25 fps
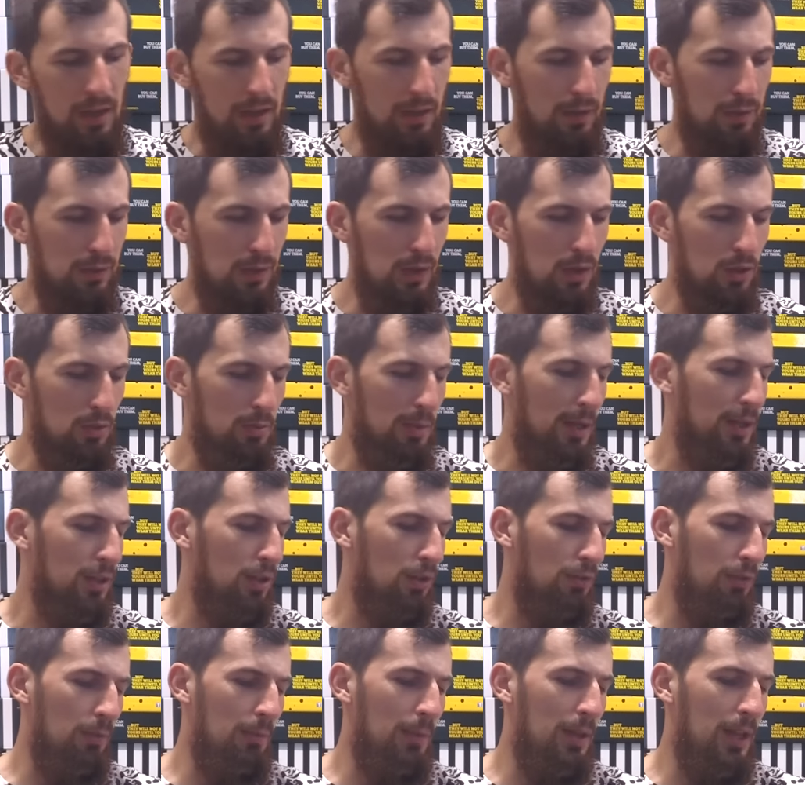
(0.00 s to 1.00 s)
e, w Centrum
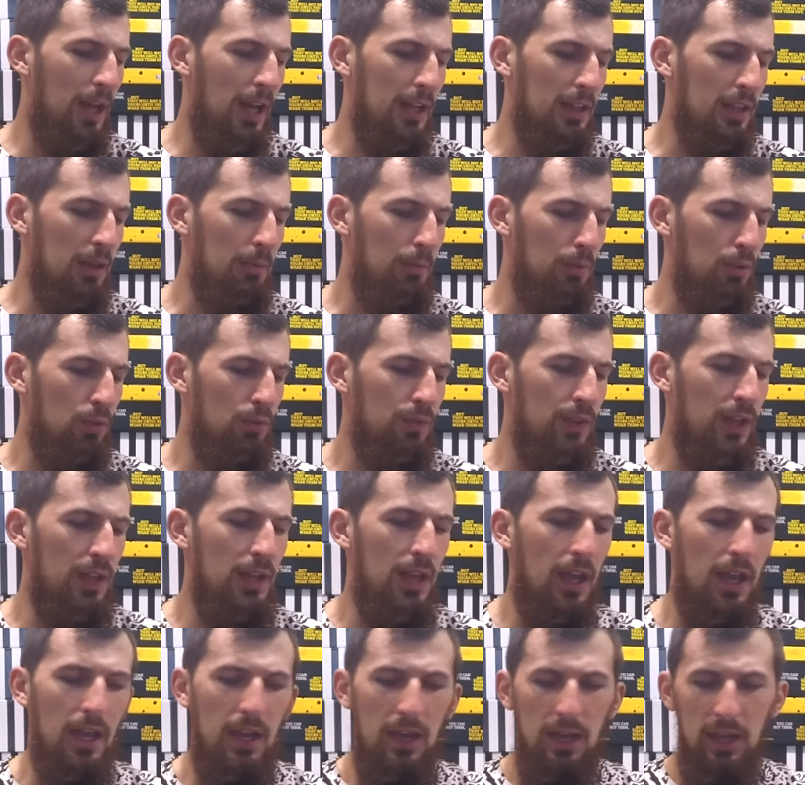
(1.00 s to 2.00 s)
Handlowym Manhattan
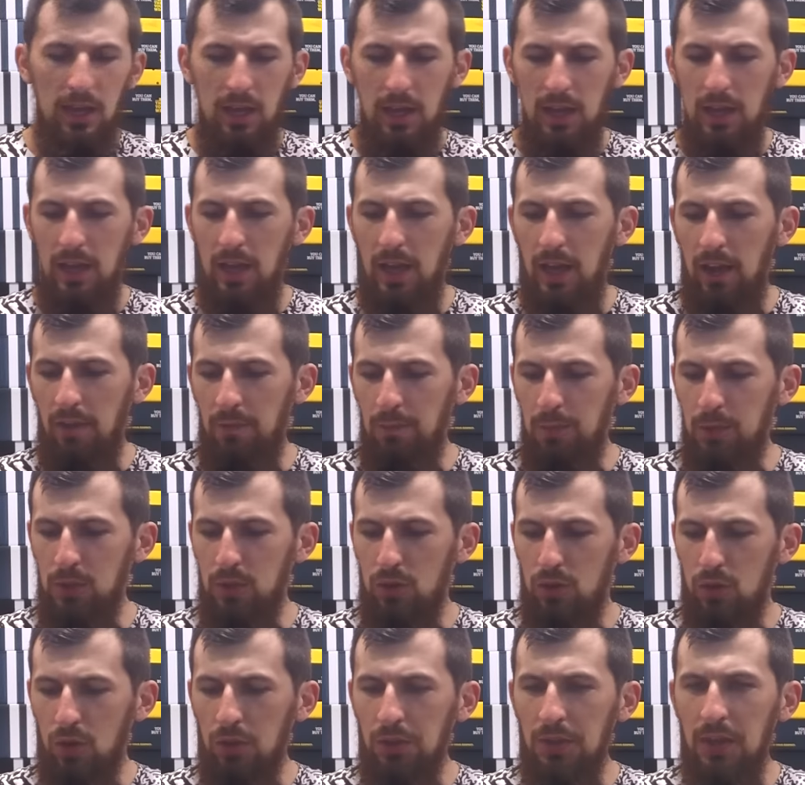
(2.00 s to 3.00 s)
porównanie e,
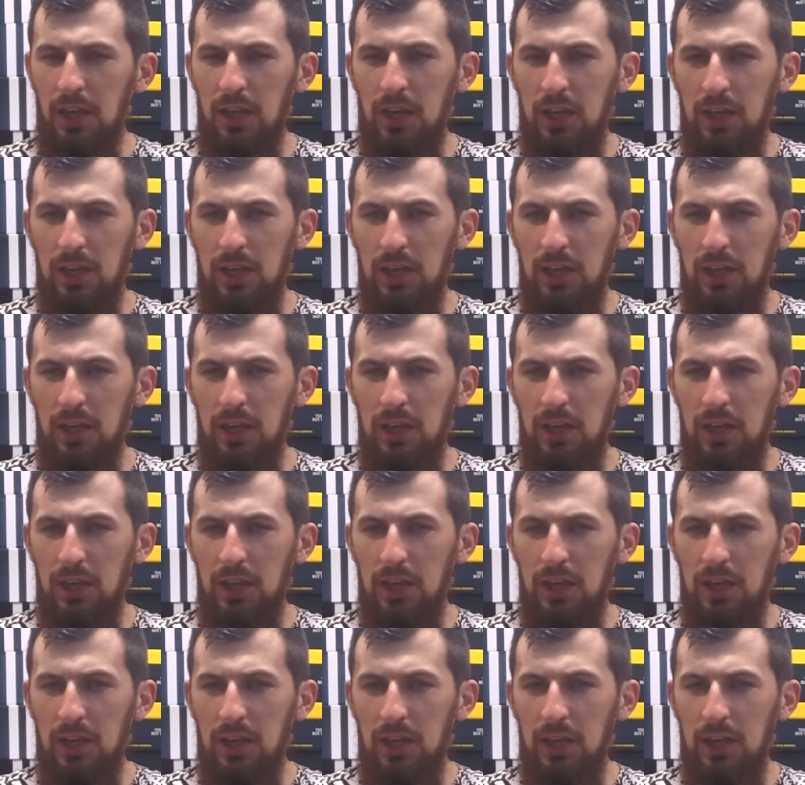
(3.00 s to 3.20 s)
F50